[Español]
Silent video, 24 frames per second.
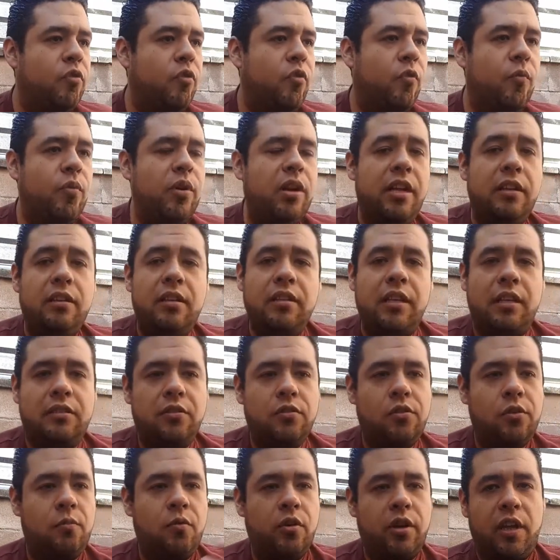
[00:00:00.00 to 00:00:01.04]
Son filetes
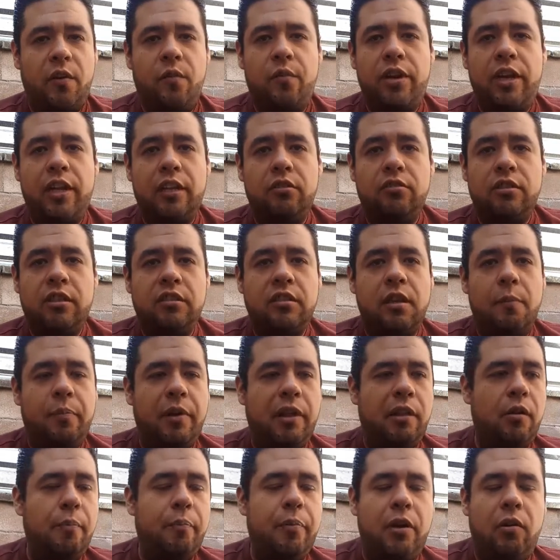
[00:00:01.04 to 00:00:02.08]
así como que fritos y ese
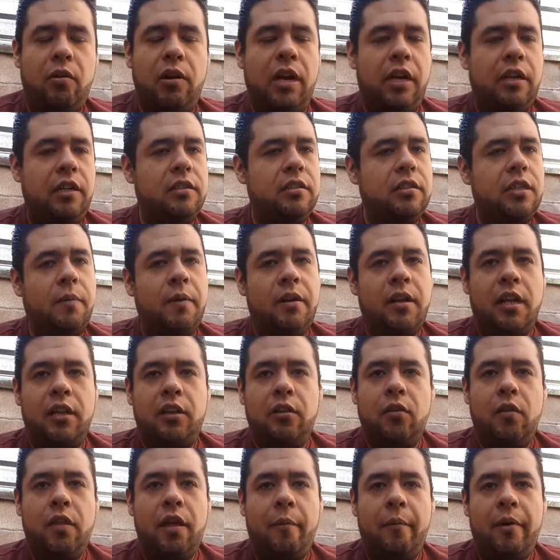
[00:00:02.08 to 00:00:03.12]
pedo, pero la neta estaban a
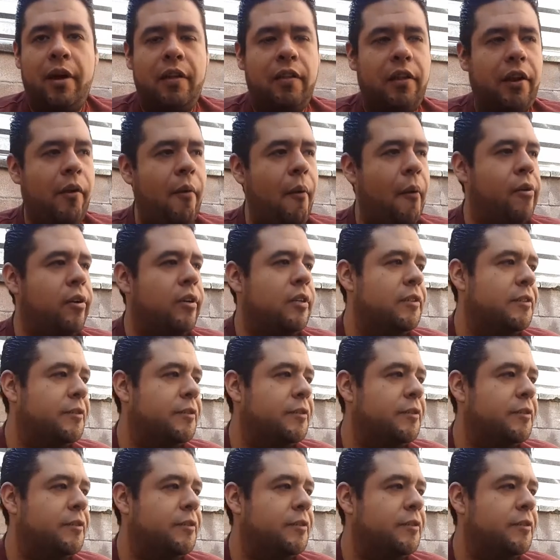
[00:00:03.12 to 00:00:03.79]
toda madre.